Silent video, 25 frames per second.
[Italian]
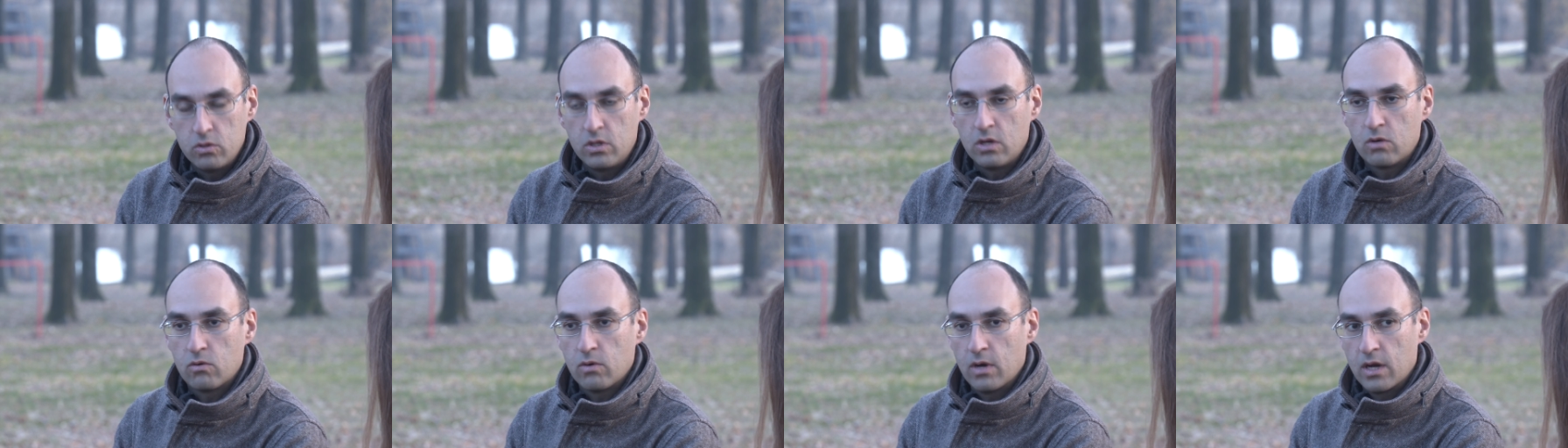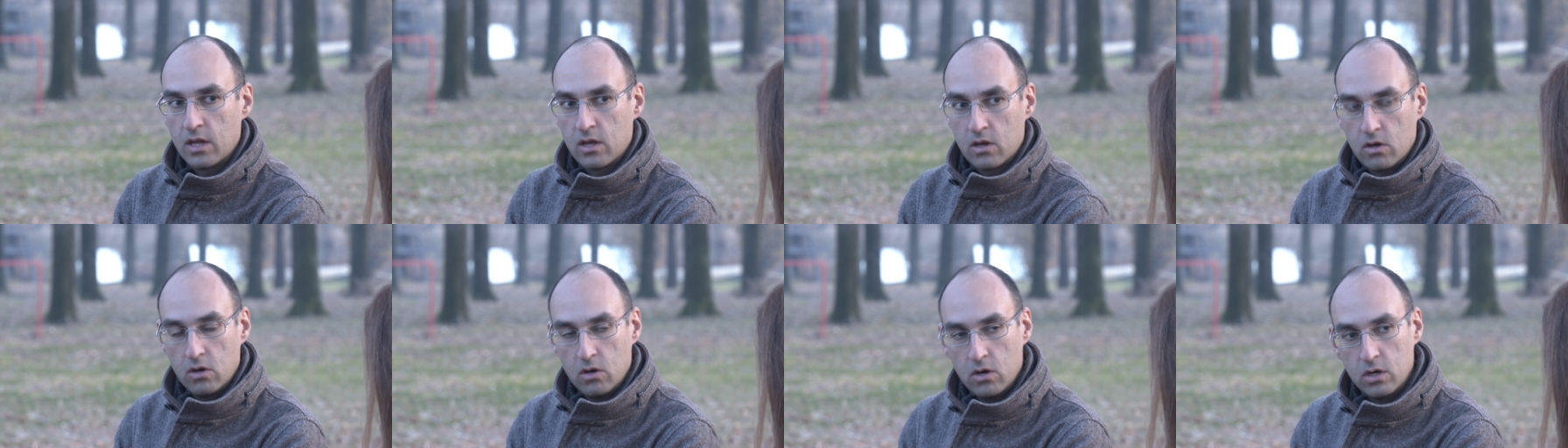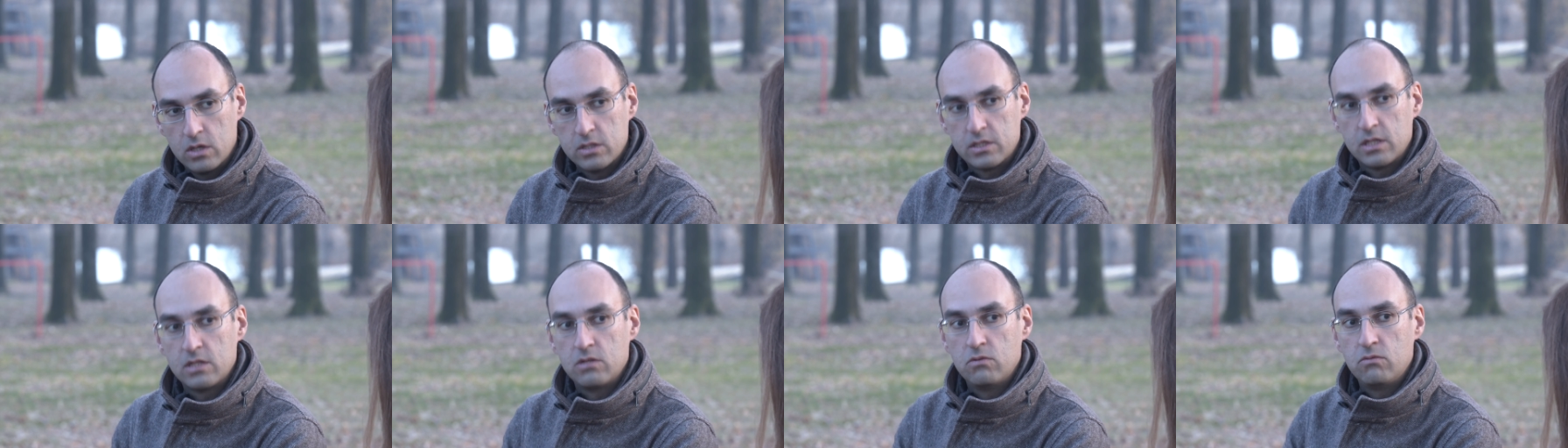di
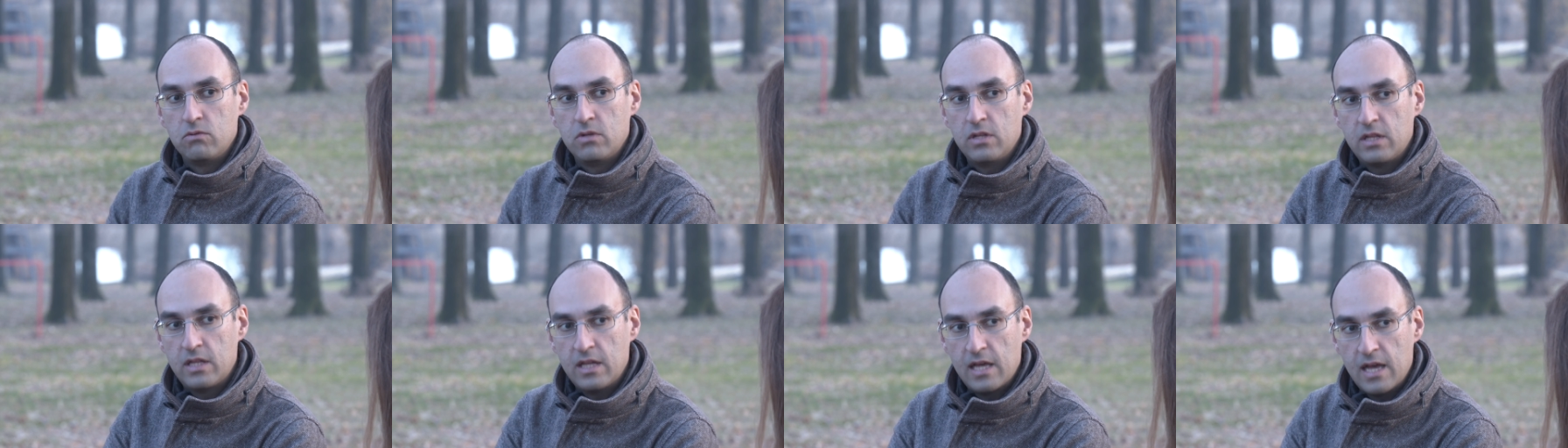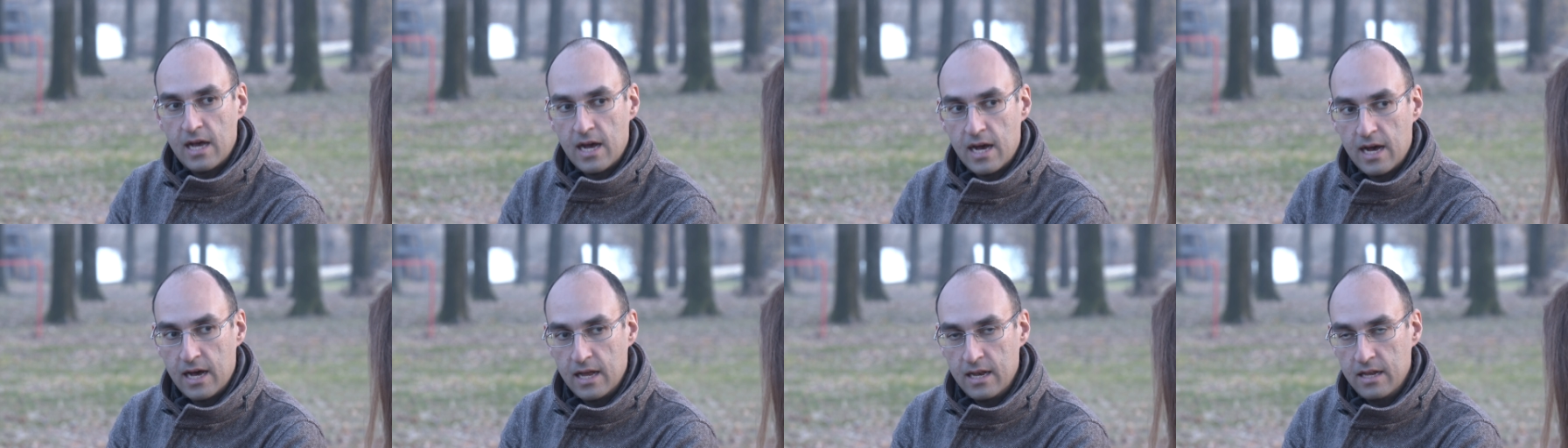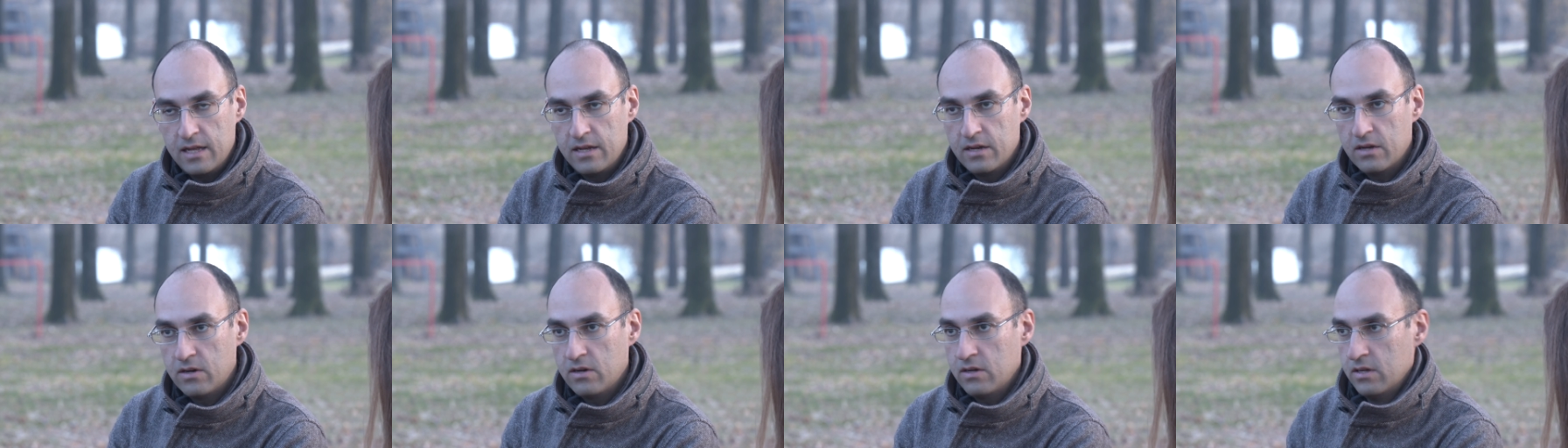qualcosa, di un
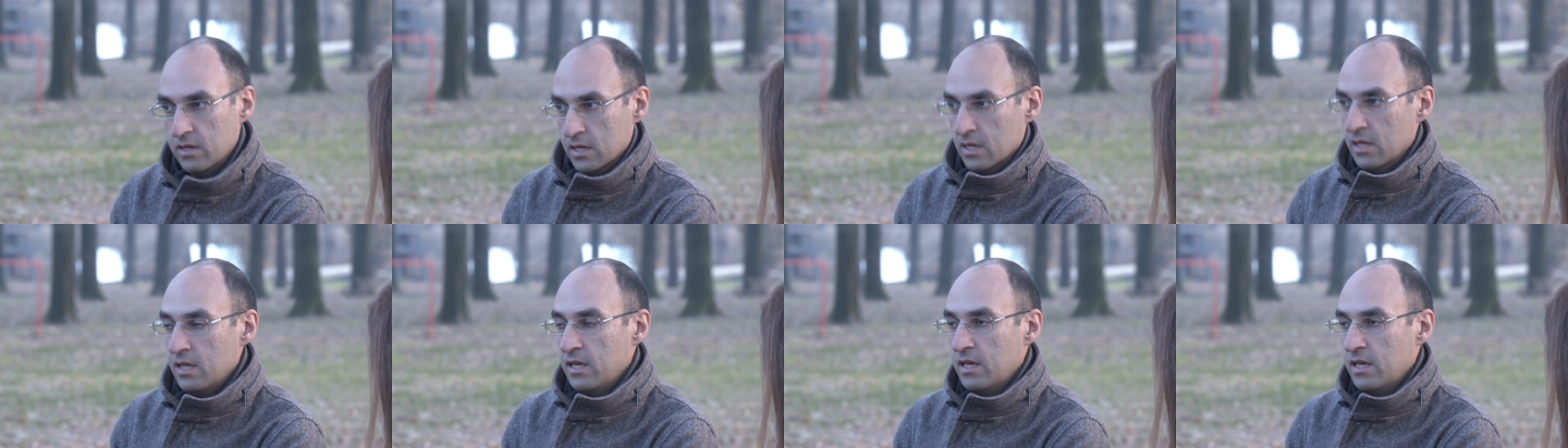ideale. No?